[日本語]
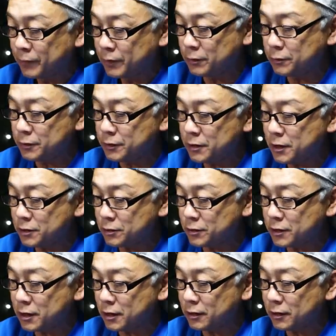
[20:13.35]
偶然女
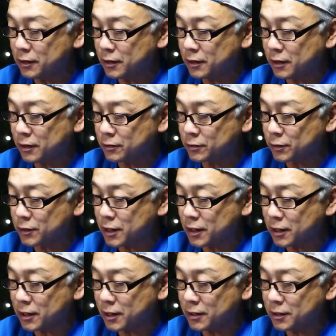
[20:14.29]
性が、女性
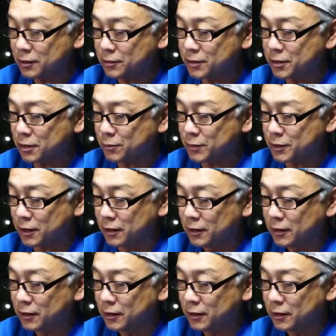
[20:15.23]
がランニングしてきました。